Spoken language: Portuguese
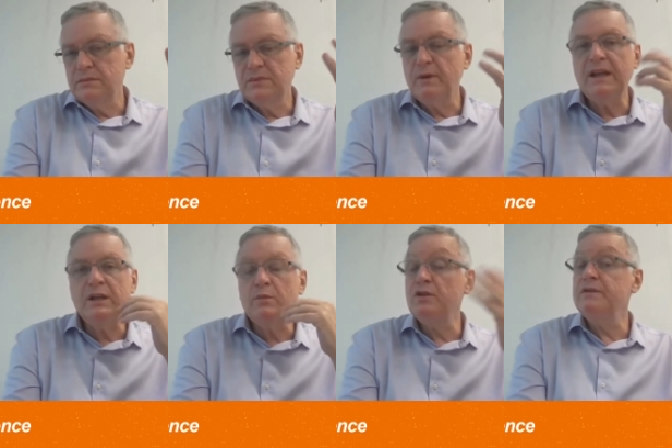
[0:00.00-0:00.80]
não é
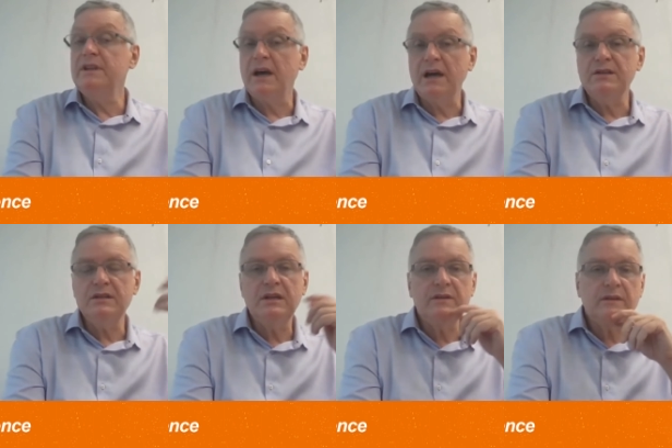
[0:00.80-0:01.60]
nenhuma novidade,
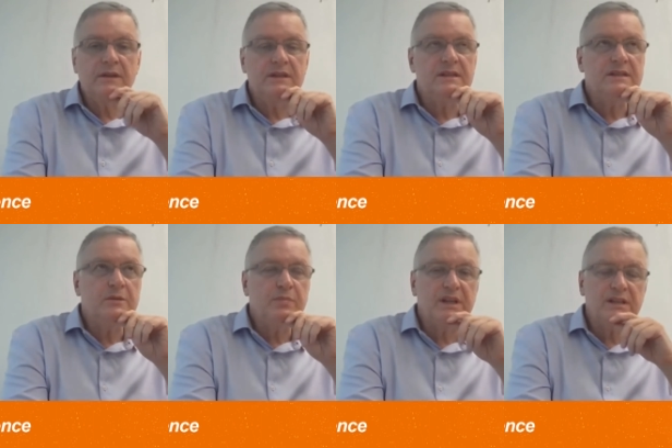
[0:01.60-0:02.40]
né?
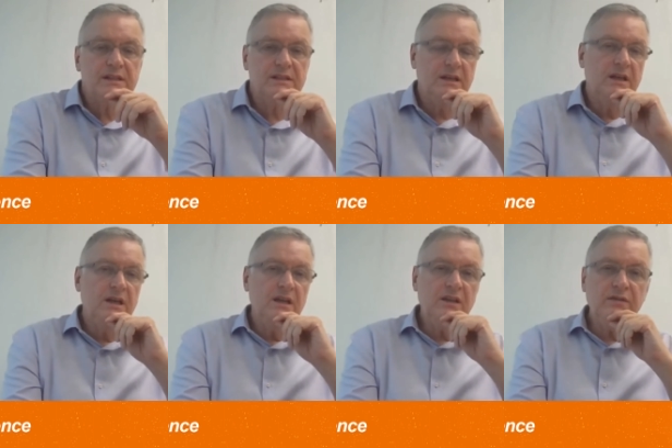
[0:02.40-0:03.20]
Existem empresas
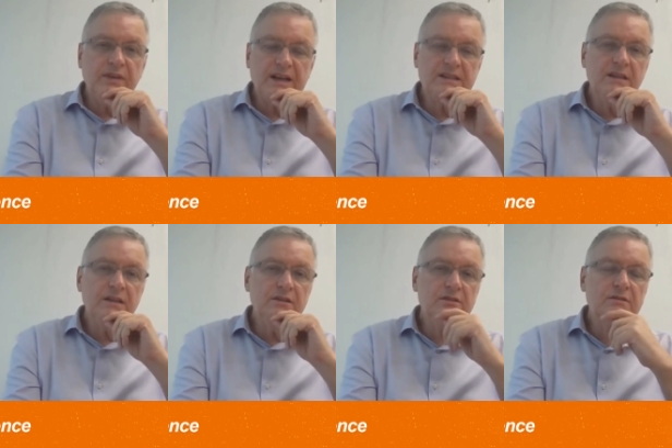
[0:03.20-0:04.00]
que
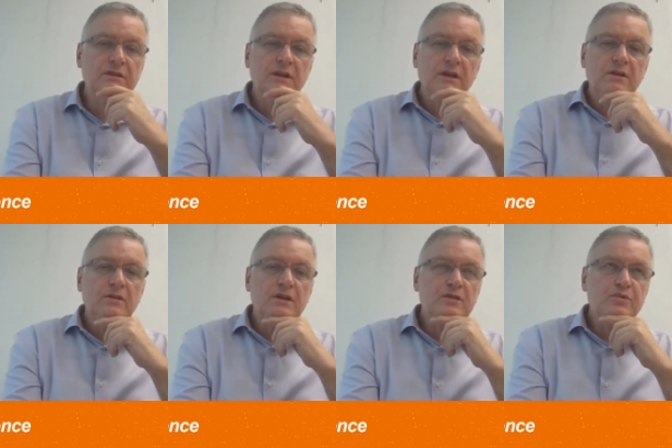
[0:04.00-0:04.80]
fazem isso,
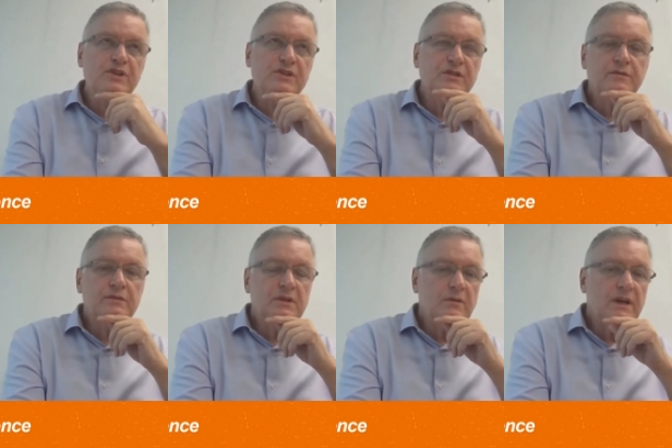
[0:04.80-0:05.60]
nosso
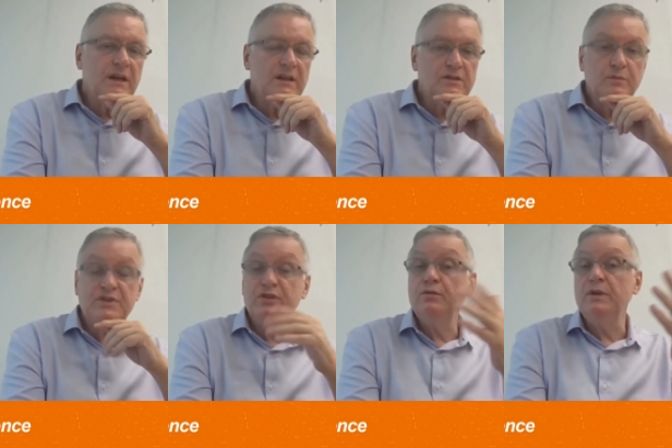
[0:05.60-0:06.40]
objetivo não é
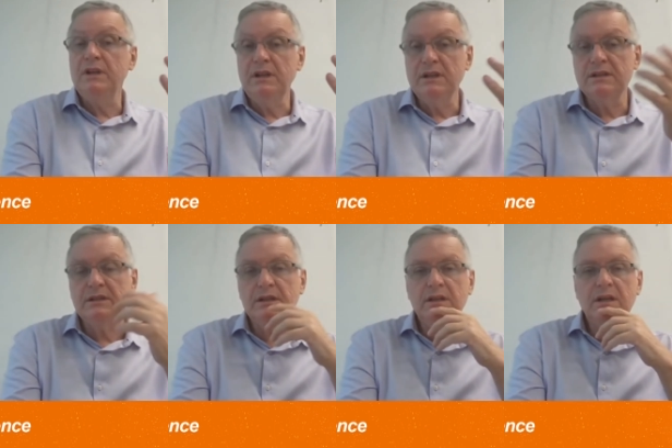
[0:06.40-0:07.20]
substituí-las,
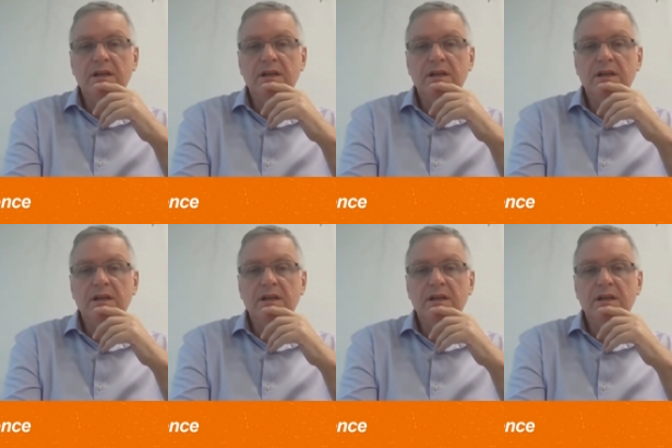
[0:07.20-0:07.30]
né?